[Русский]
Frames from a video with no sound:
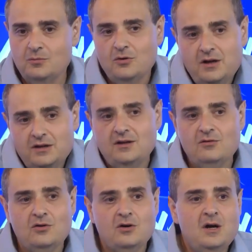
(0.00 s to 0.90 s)
Более
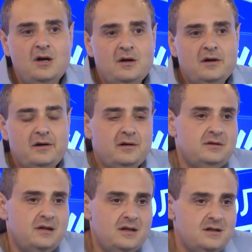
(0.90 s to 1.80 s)
того, Э,
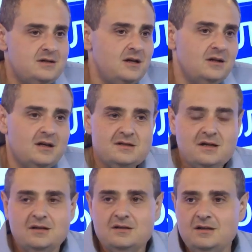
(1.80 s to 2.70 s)
три недели
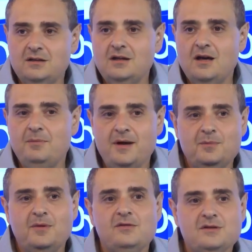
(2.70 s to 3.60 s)
назад где-то
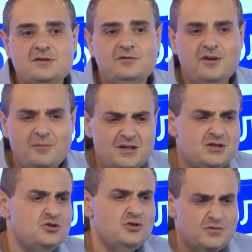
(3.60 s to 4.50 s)
опять появилась
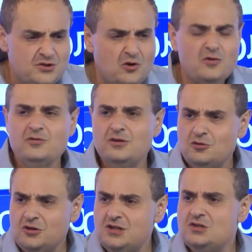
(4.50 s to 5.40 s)
информация, что все,
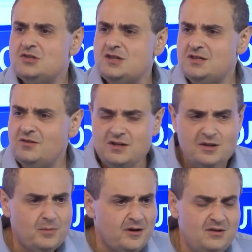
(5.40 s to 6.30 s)
юридический
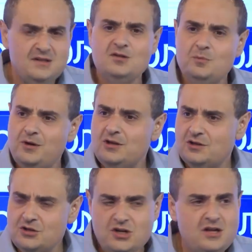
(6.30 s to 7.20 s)
советник правительства
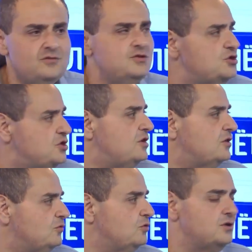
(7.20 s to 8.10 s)
принял решение, в
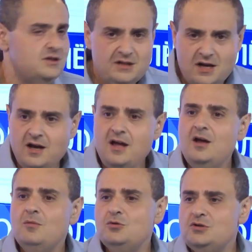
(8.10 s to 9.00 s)
течение двух недель
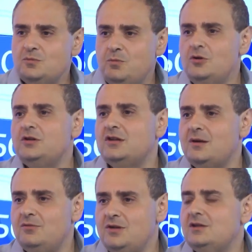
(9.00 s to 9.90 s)
будет подано
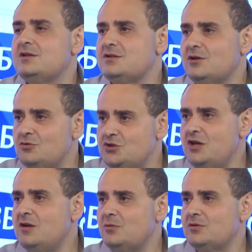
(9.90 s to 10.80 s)
обвинительное
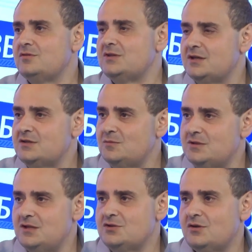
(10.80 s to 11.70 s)
заключение против Стаса
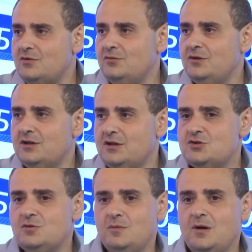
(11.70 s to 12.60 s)
Мисежникова и Инны
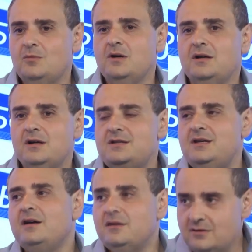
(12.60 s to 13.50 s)
Киршенбаум. Где?